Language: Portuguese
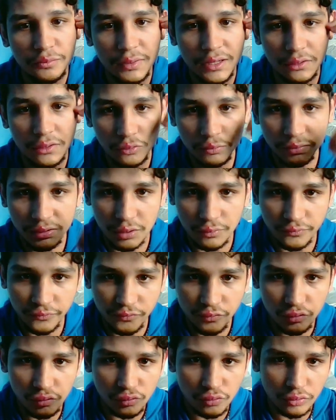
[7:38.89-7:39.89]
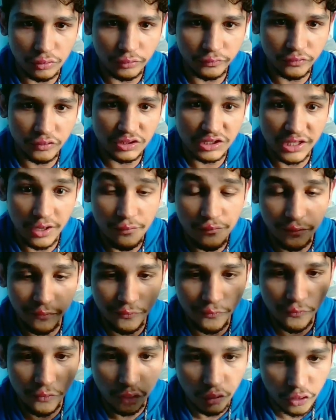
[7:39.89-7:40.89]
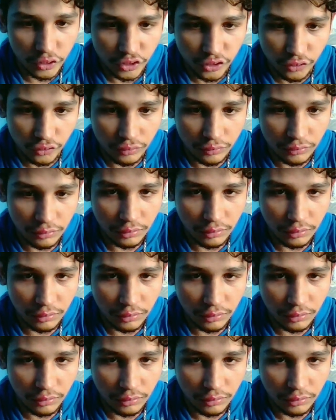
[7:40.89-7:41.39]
para dor para um furúnculo, você é um frouxo.